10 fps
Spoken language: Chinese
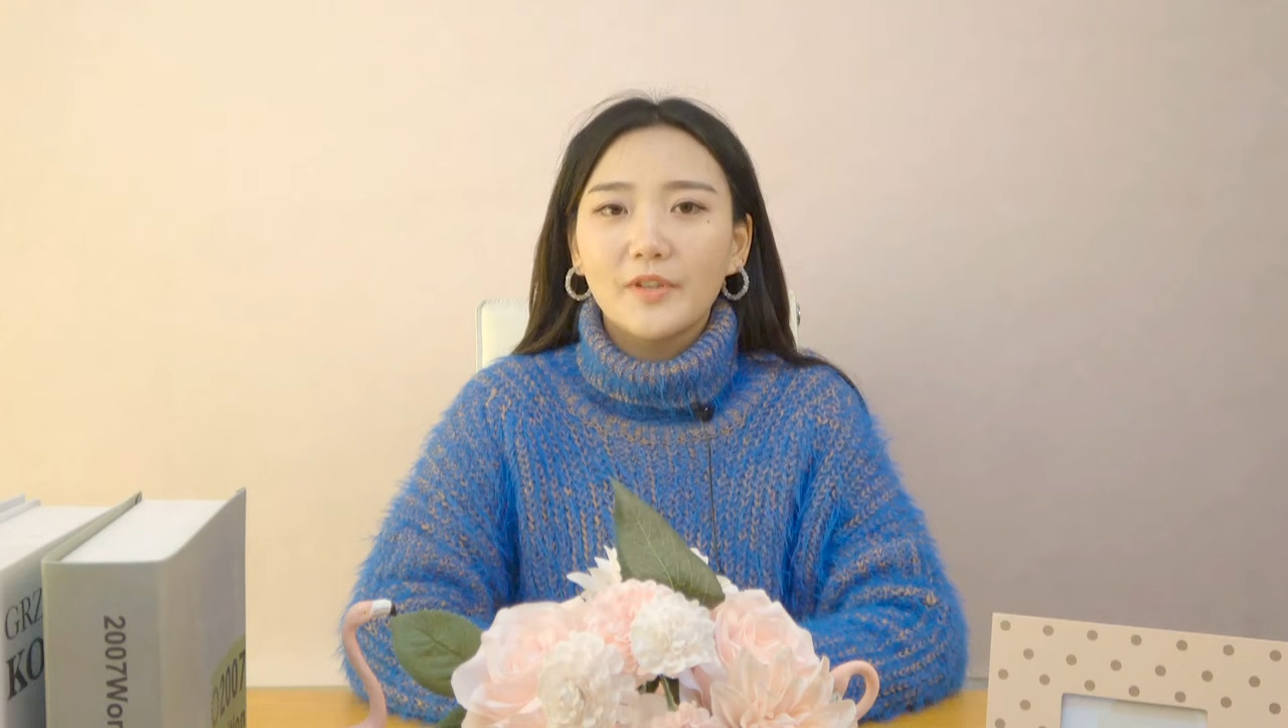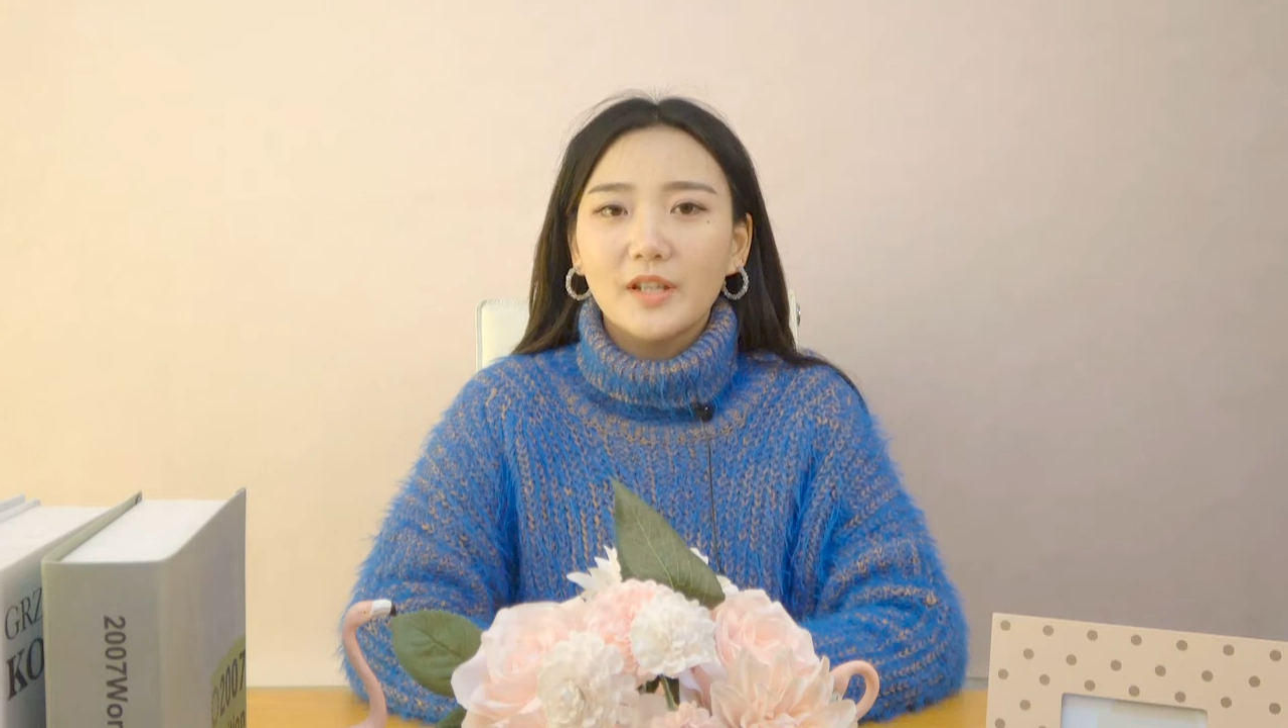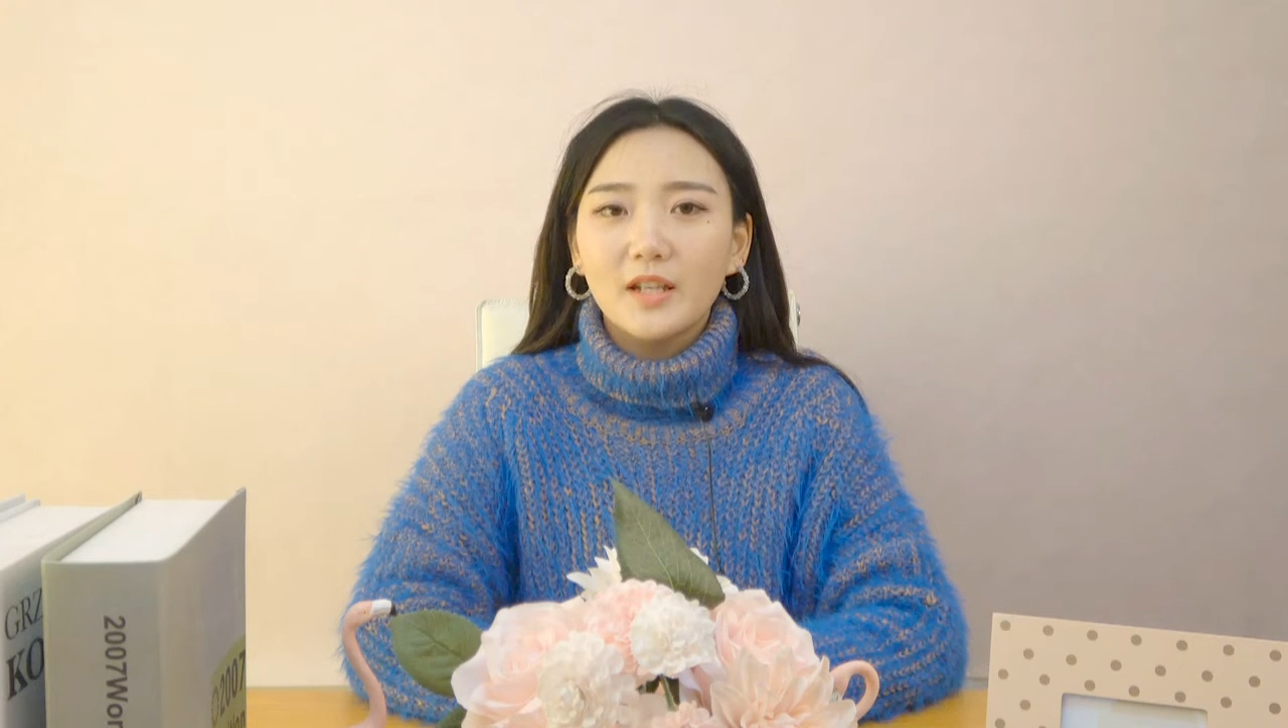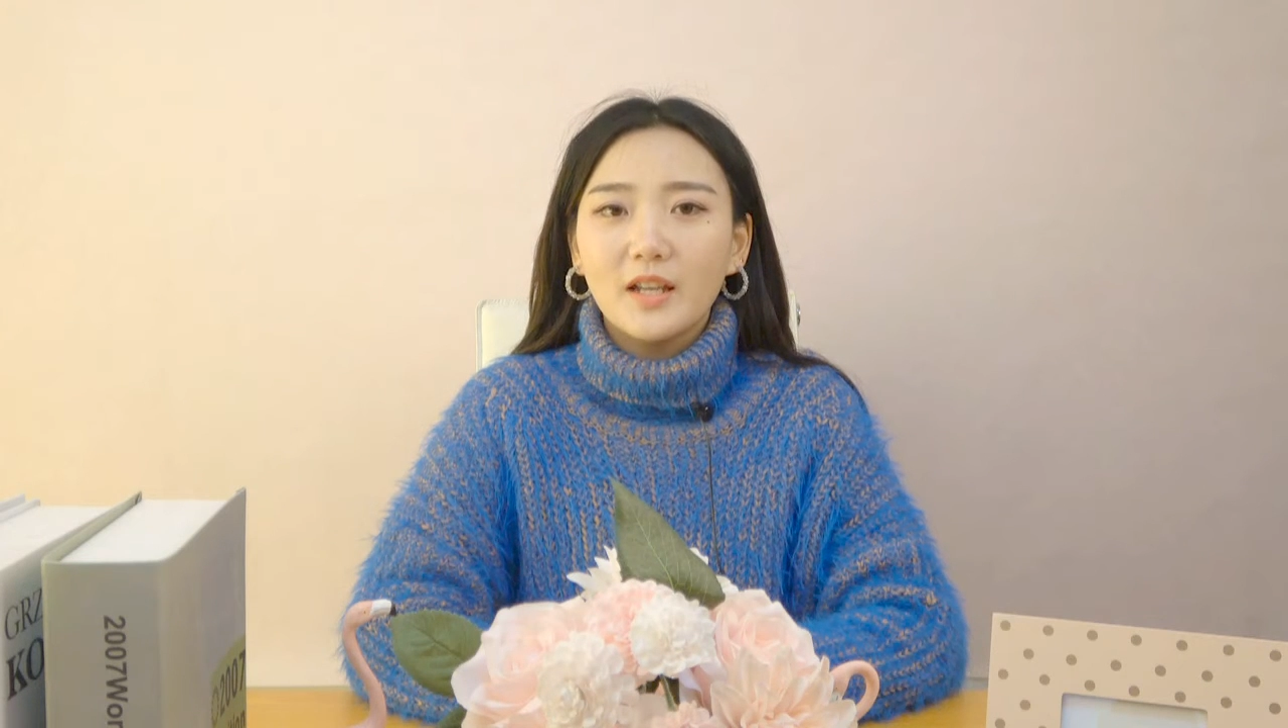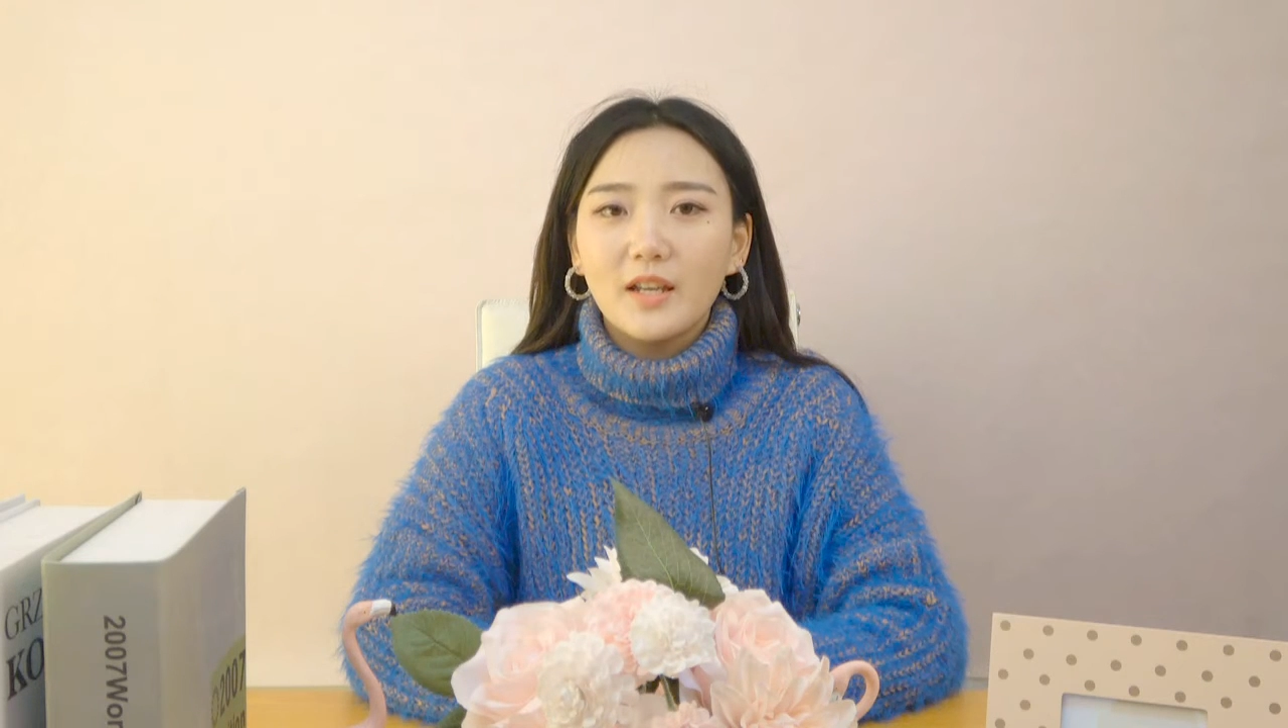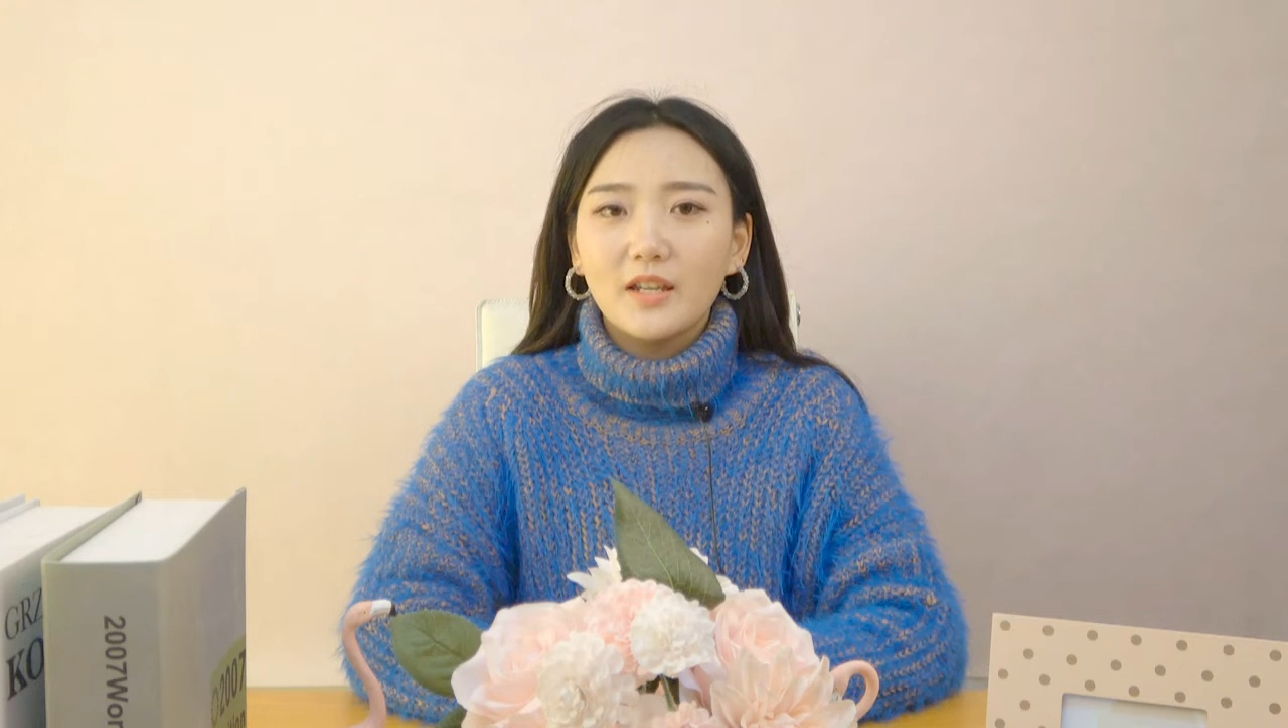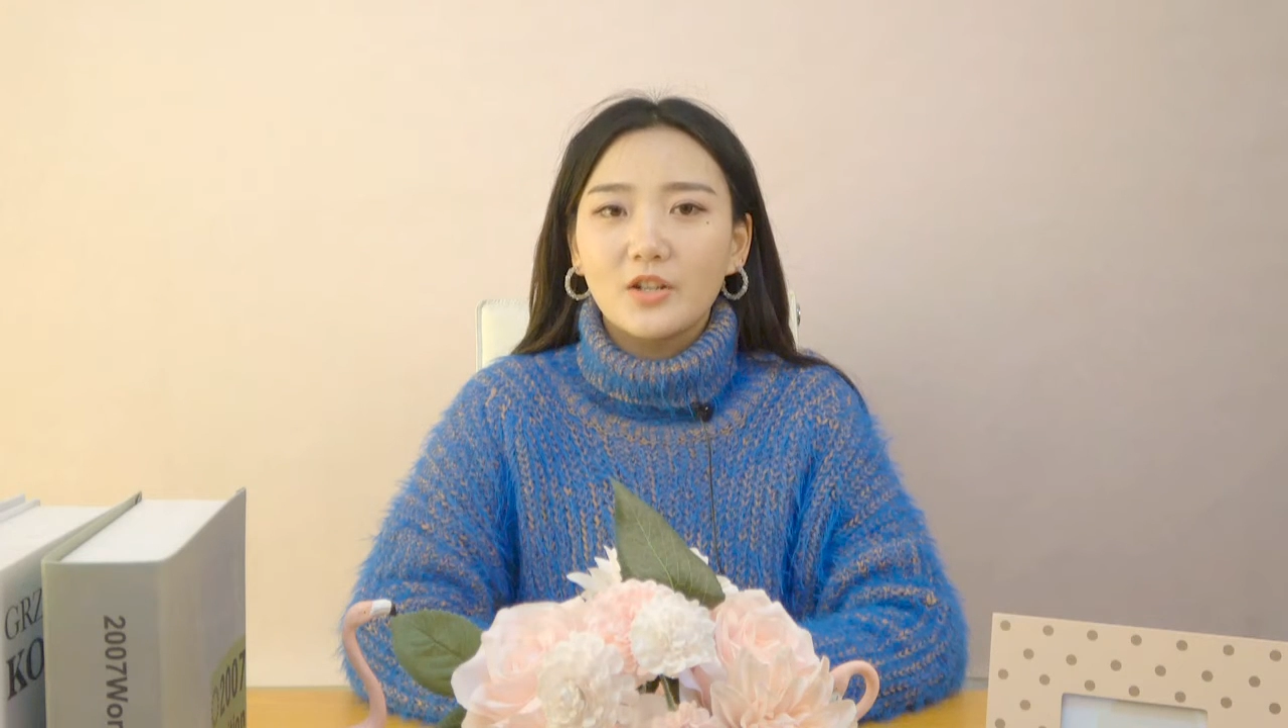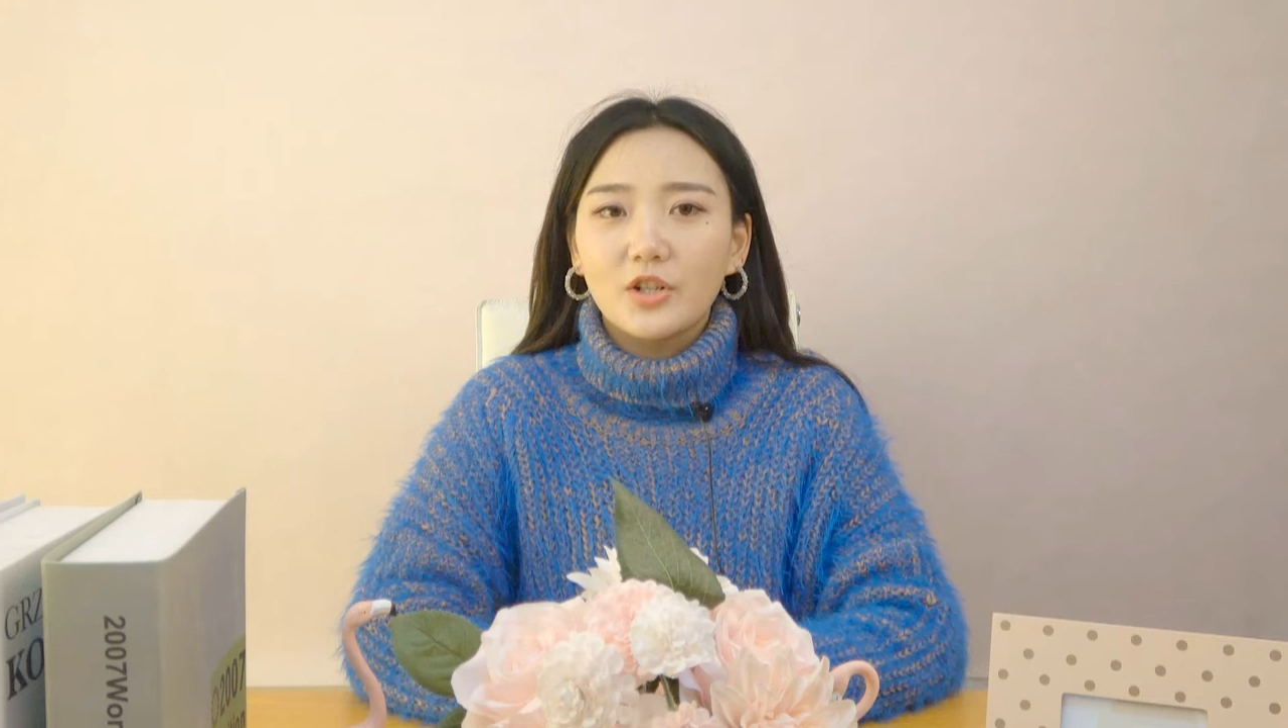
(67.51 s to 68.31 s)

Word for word: 现在也